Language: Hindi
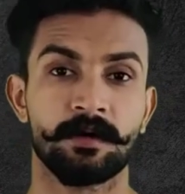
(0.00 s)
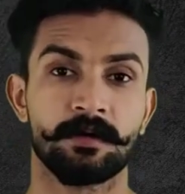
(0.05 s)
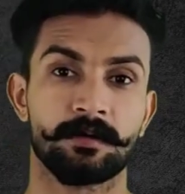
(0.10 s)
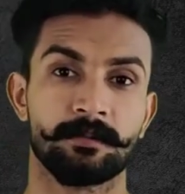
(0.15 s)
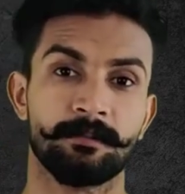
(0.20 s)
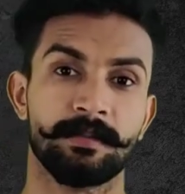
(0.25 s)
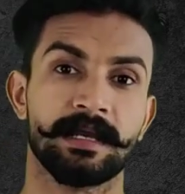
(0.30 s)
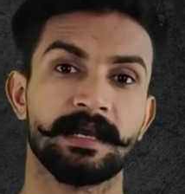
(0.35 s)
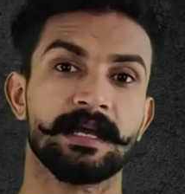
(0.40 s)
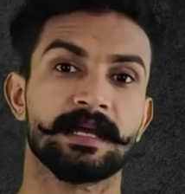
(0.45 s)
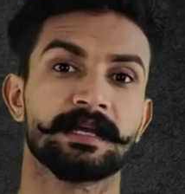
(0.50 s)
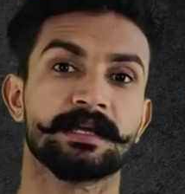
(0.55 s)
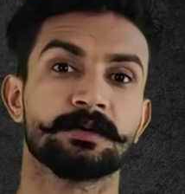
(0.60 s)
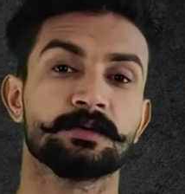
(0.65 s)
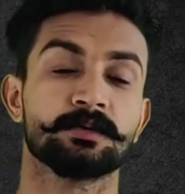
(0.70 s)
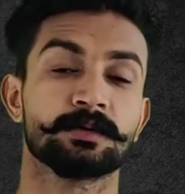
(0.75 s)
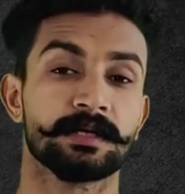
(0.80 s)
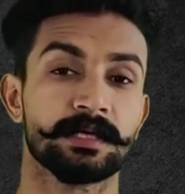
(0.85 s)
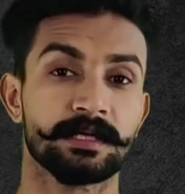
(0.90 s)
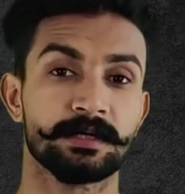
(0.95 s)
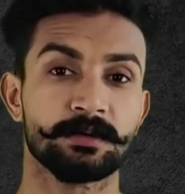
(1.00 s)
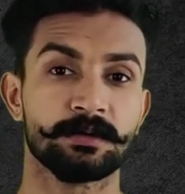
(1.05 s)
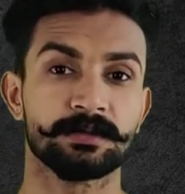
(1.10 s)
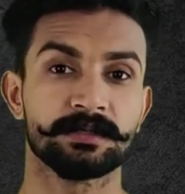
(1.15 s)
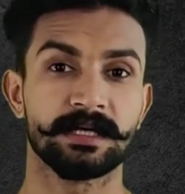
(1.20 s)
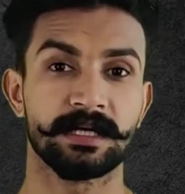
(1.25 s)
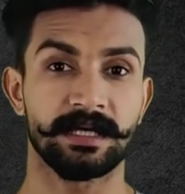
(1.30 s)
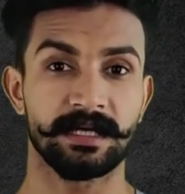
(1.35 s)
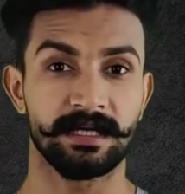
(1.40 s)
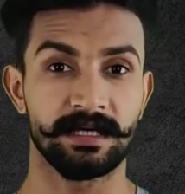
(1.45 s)
और बेल आइकन को क्लिक करो
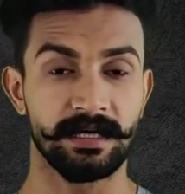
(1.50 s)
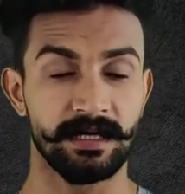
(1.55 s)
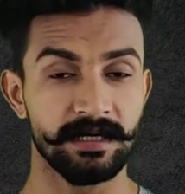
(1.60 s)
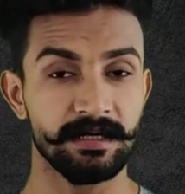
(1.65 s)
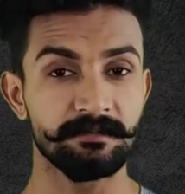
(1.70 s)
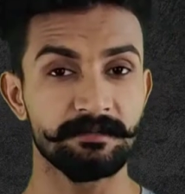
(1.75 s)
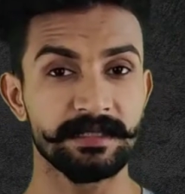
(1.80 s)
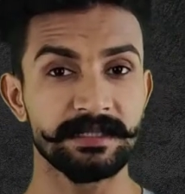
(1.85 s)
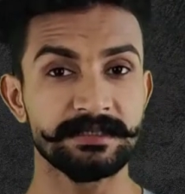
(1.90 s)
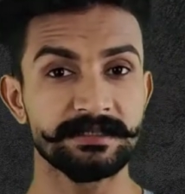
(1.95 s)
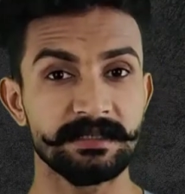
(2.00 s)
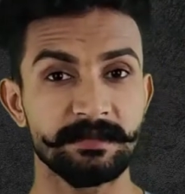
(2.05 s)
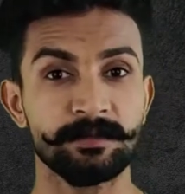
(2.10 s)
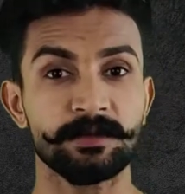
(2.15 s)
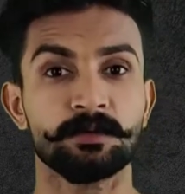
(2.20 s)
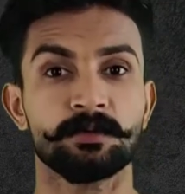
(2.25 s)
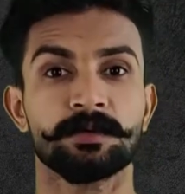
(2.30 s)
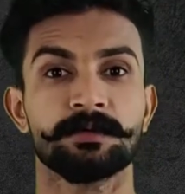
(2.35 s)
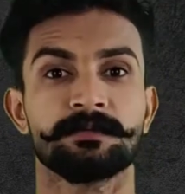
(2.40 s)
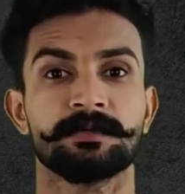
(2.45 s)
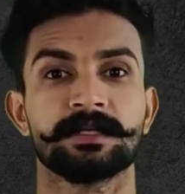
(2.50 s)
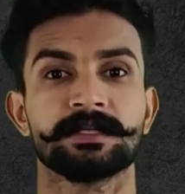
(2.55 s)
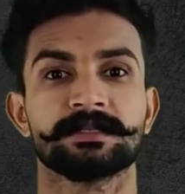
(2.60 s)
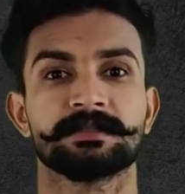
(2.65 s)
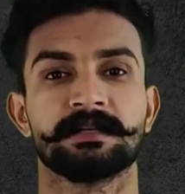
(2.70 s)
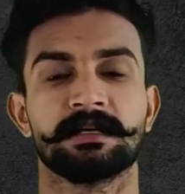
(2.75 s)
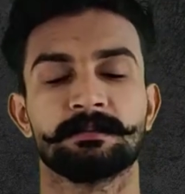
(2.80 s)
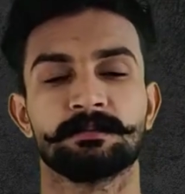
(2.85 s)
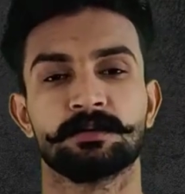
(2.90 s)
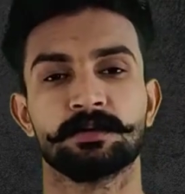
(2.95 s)
ताकि आने वाली सभी
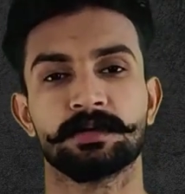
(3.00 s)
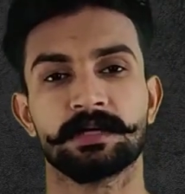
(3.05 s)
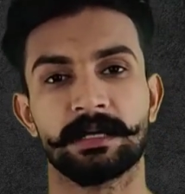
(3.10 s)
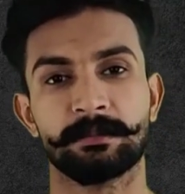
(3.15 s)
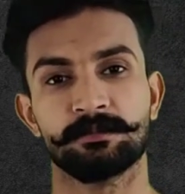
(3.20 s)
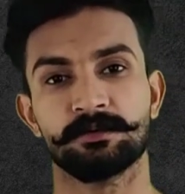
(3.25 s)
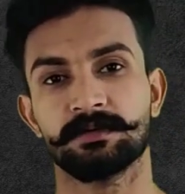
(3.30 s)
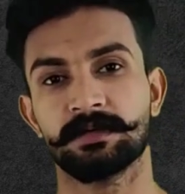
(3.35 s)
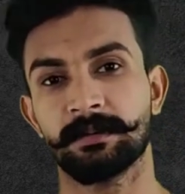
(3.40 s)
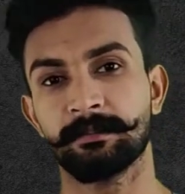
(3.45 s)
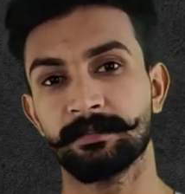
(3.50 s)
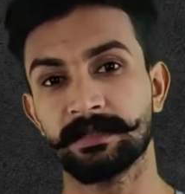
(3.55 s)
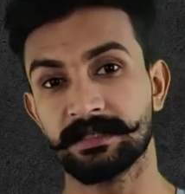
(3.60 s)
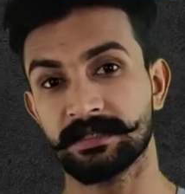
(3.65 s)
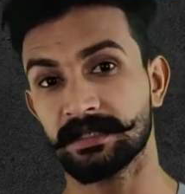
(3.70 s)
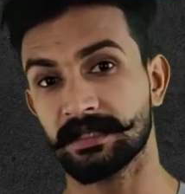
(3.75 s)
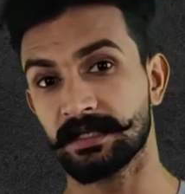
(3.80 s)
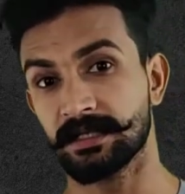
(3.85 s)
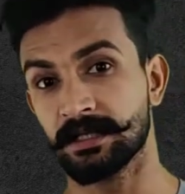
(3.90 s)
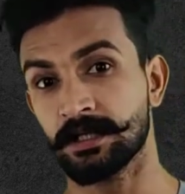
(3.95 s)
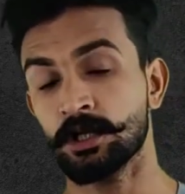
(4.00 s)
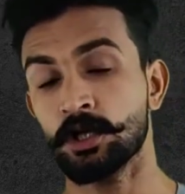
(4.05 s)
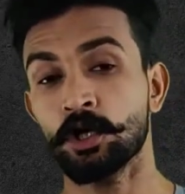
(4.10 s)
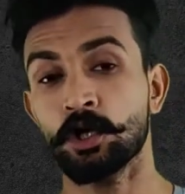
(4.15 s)
नोटिफिकेशन आपको टाइम टू टाइम मिलती रहें